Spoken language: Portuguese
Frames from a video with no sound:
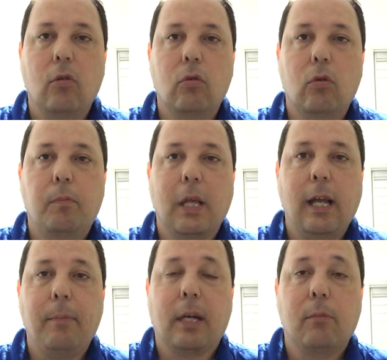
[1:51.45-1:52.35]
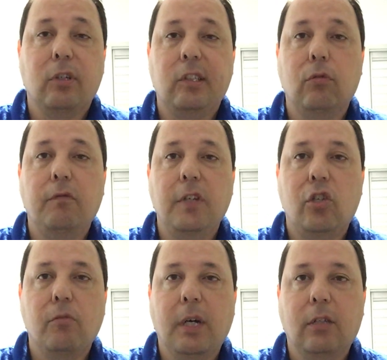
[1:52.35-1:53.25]
O Pelaip acabou sendo
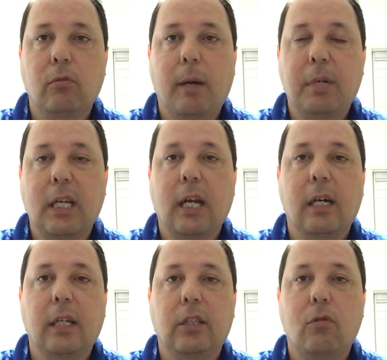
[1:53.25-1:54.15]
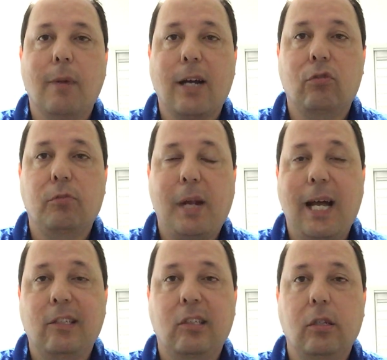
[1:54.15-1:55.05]
vítima de uma briga entre o Marcos
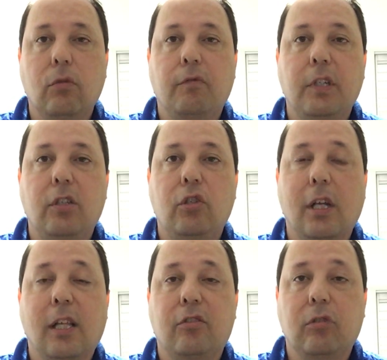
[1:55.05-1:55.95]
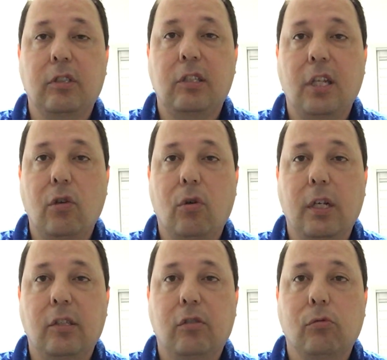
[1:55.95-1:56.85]
Braz e o vice de Relações
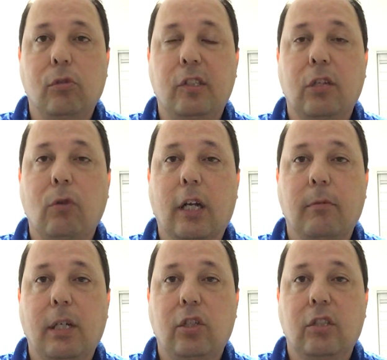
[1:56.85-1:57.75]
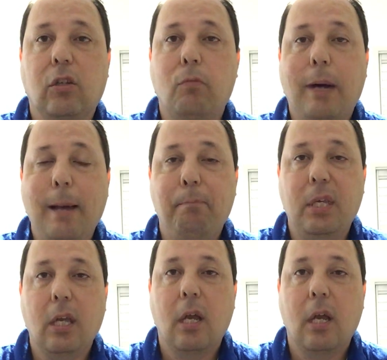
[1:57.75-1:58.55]
Exteriores, o Luiz Eduardo Batista, o BAP,